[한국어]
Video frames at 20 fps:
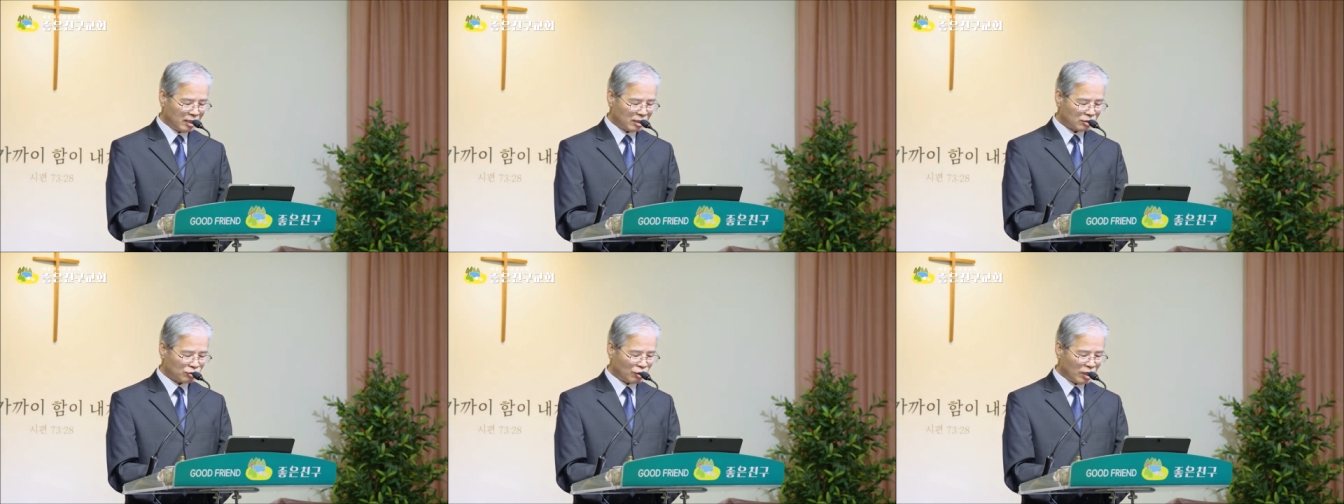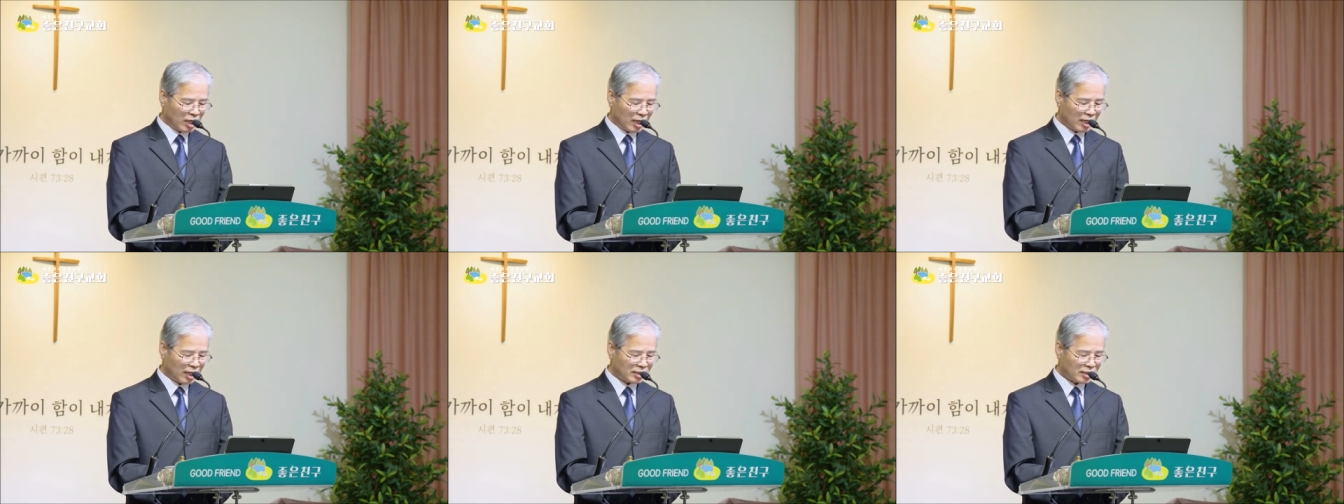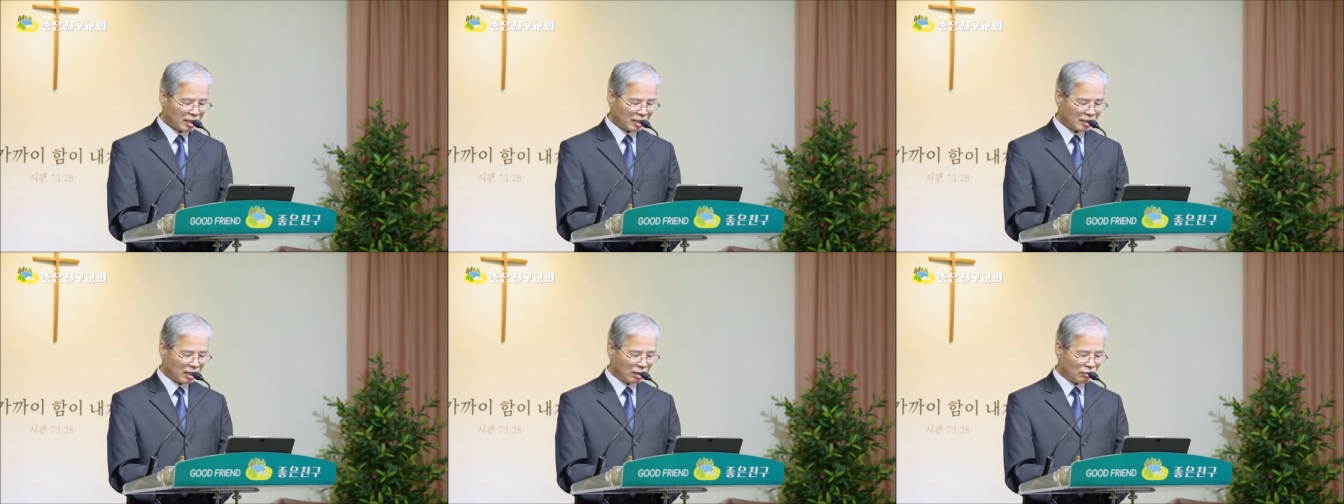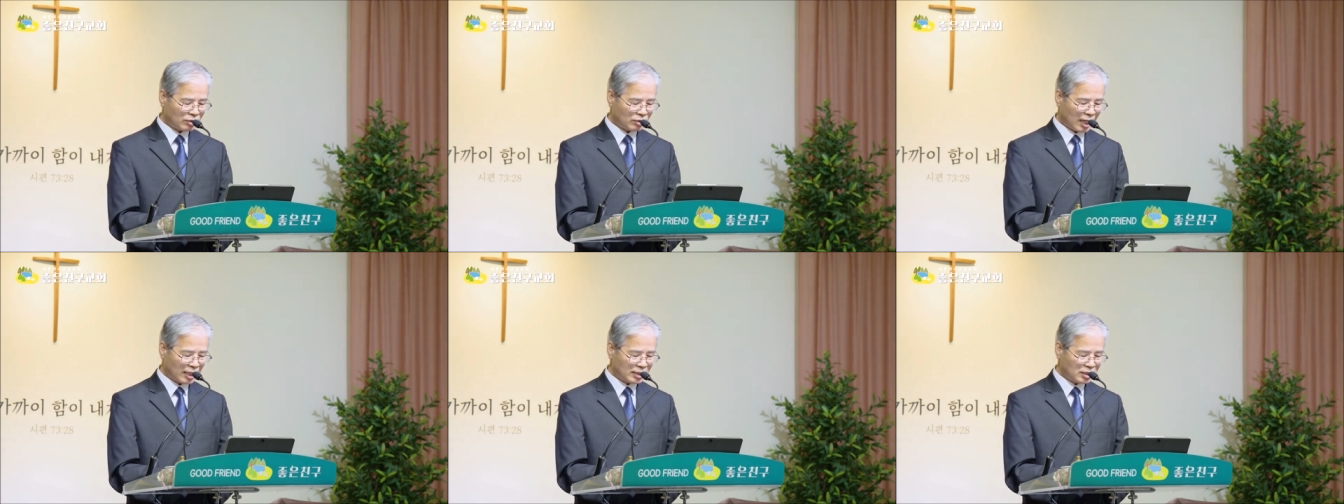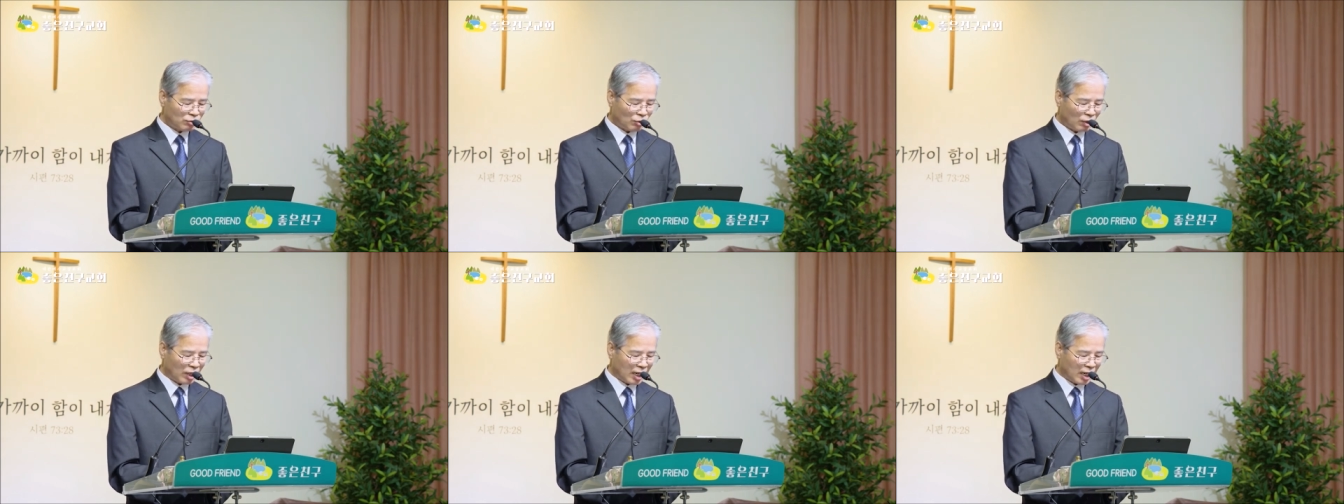죄악의 상태로
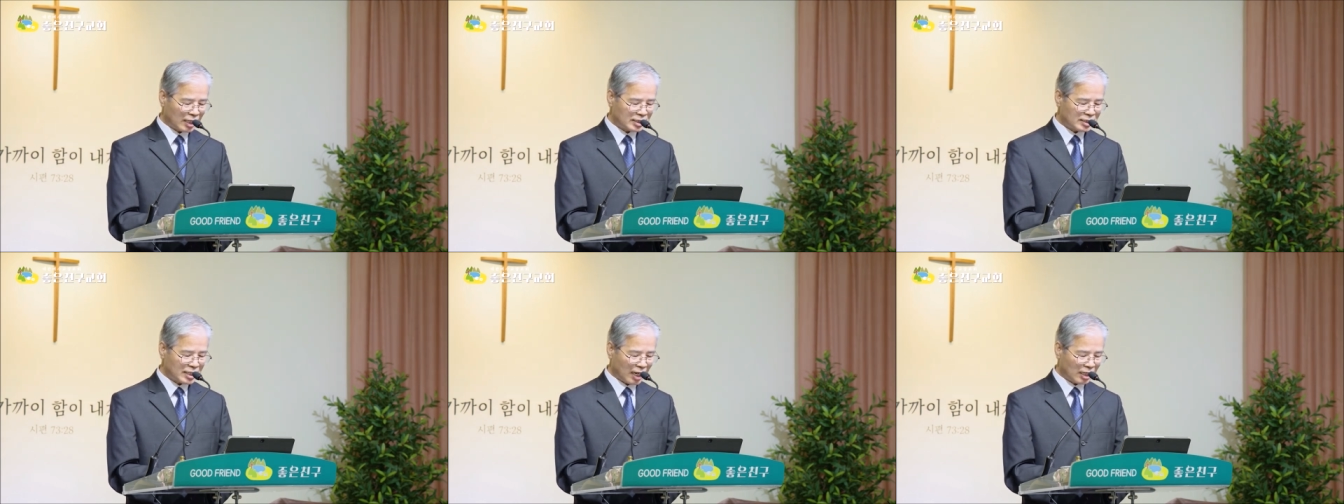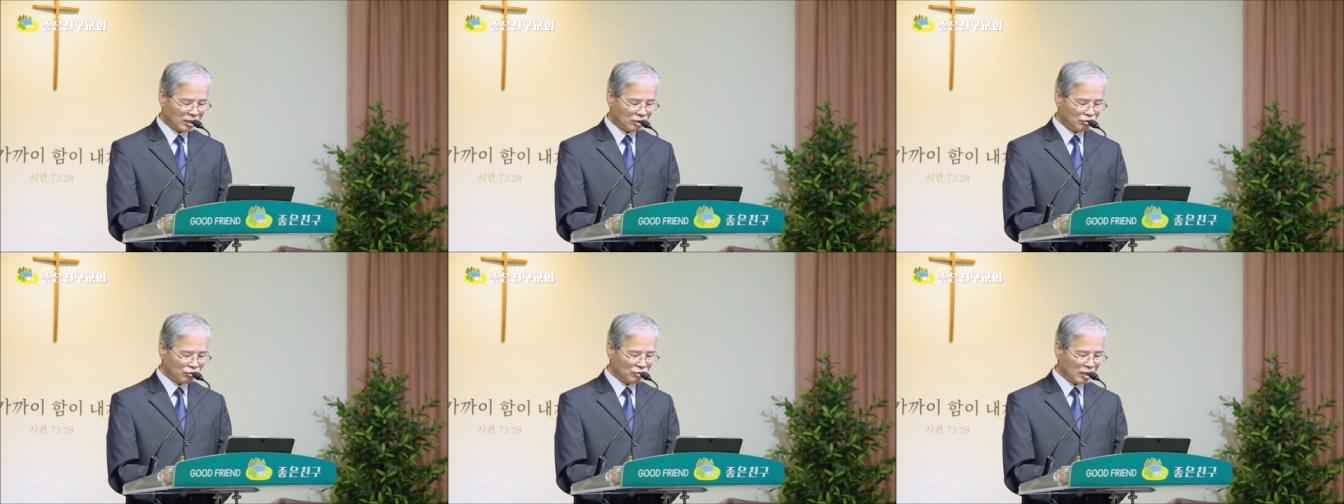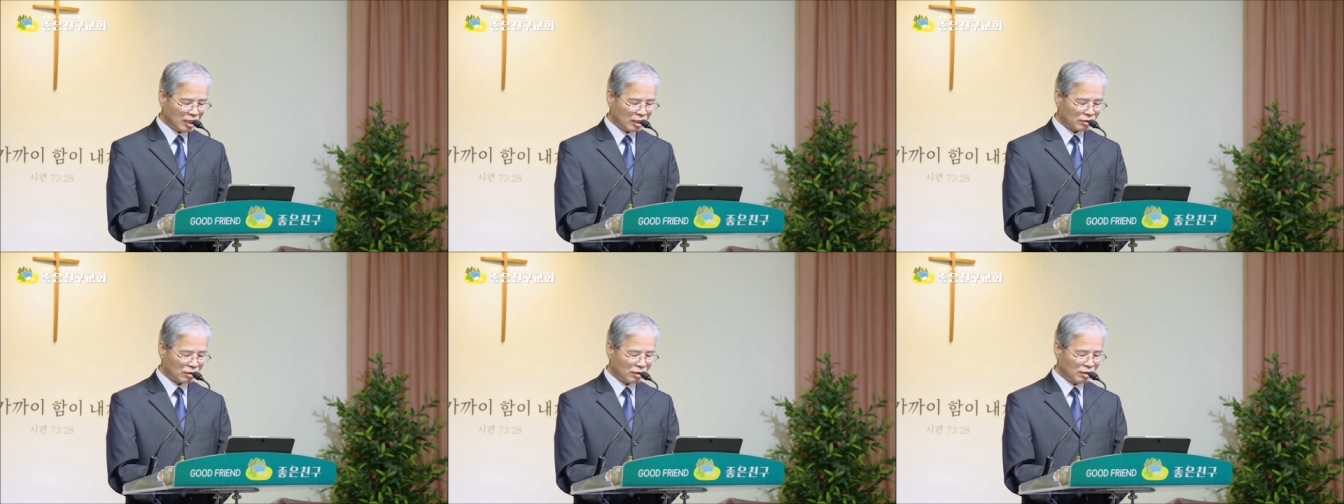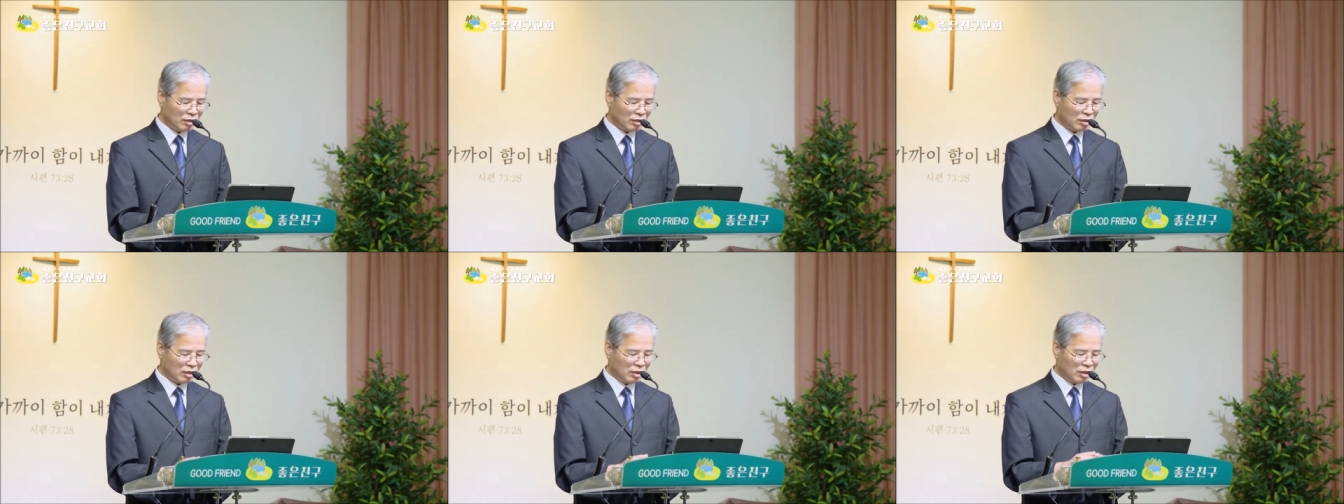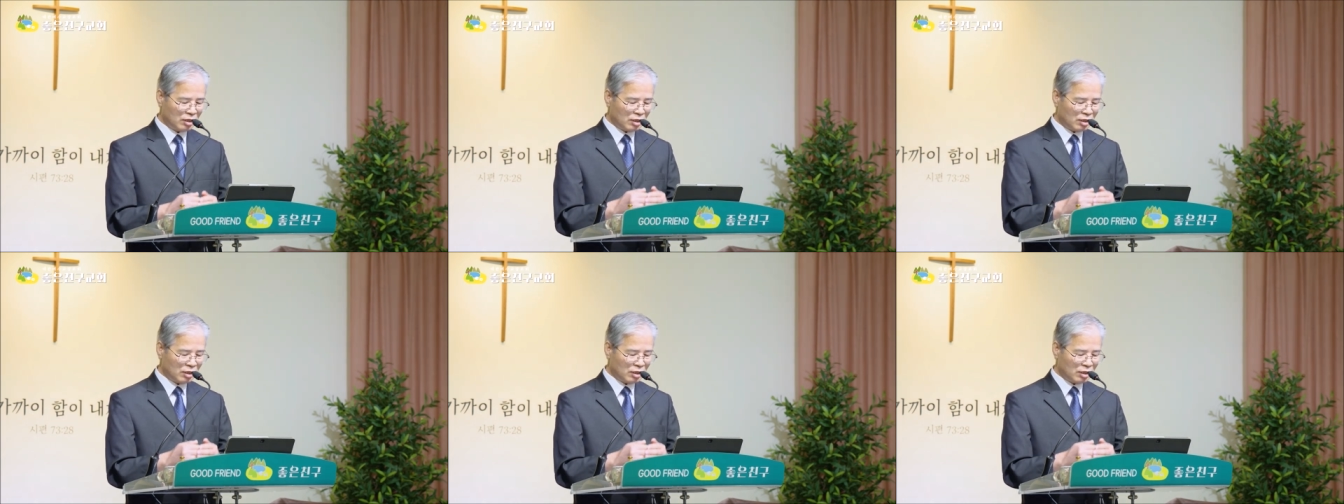다시 돌아가지 않기 위해서